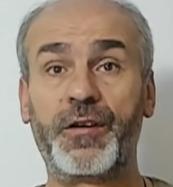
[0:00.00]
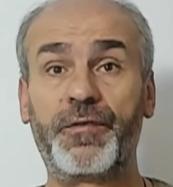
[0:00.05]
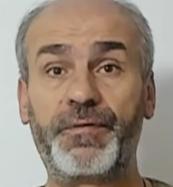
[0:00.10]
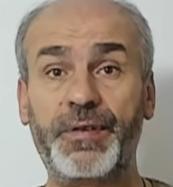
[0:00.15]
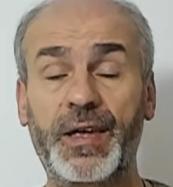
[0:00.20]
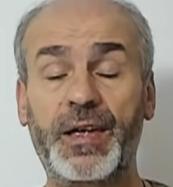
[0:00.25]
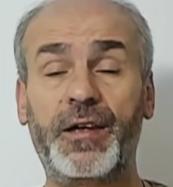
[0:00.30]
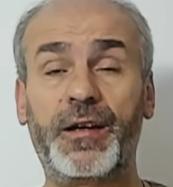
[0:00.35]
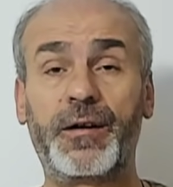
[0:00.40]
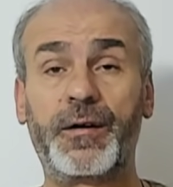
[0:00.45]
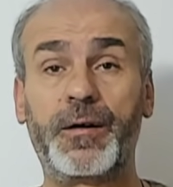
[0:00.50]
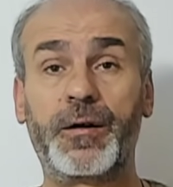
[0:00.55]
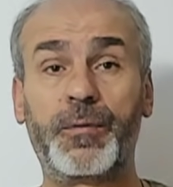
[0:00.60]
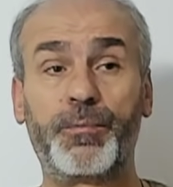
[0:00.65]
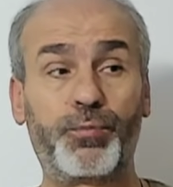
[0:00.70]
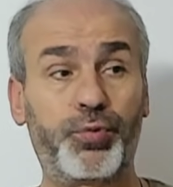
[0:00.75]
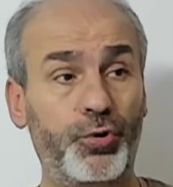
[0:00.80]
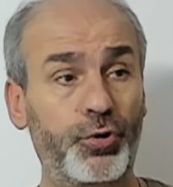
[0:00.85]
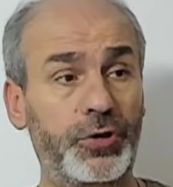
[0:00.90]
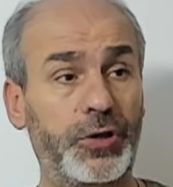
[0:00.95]
ve
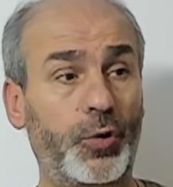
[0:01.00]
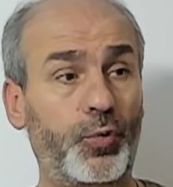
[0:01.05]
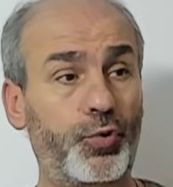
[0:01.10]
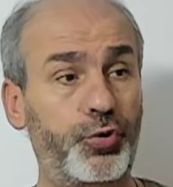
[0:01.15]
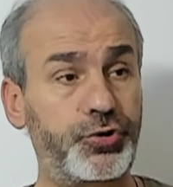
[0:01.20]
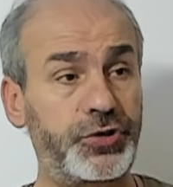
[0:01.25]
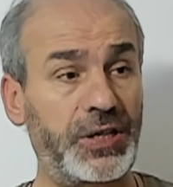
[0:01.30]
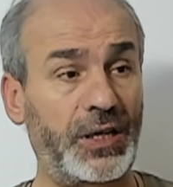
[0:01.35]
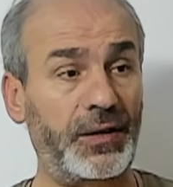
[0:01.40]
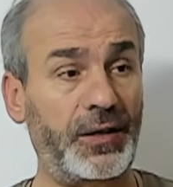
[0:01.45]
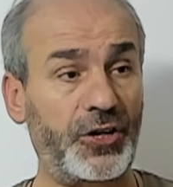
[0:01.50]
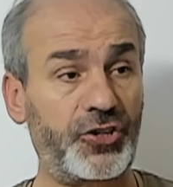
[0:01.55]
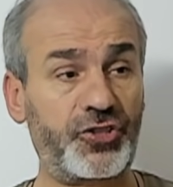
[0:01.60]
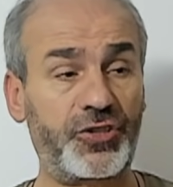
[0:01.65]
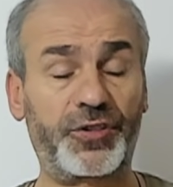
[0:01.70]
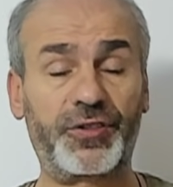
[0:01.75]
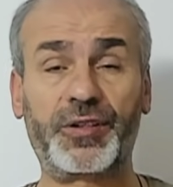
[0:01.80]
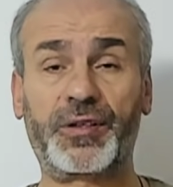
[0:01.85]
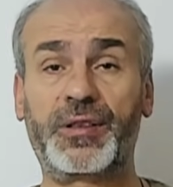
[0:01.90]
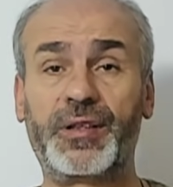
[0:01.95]
bunu da
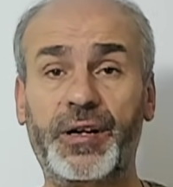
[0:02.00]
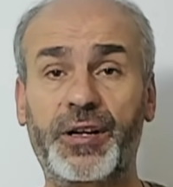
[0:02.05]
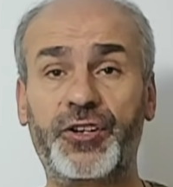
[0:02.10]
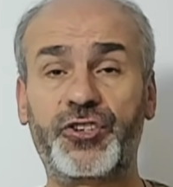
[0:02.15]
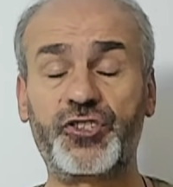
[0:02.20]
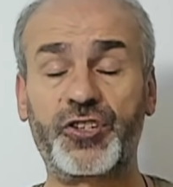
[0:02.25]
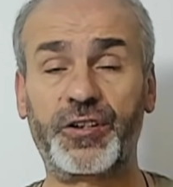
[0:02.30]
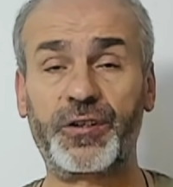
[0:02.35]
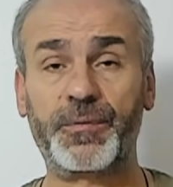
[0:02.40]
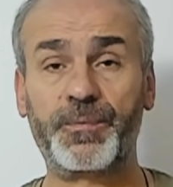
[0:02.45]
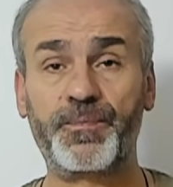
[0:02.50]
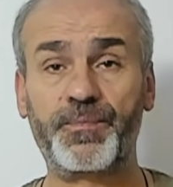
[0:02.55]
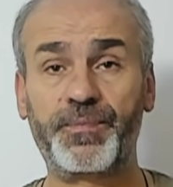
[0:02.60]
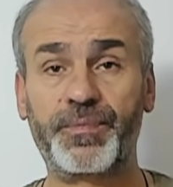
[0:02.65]
kutsallaştırdıkları için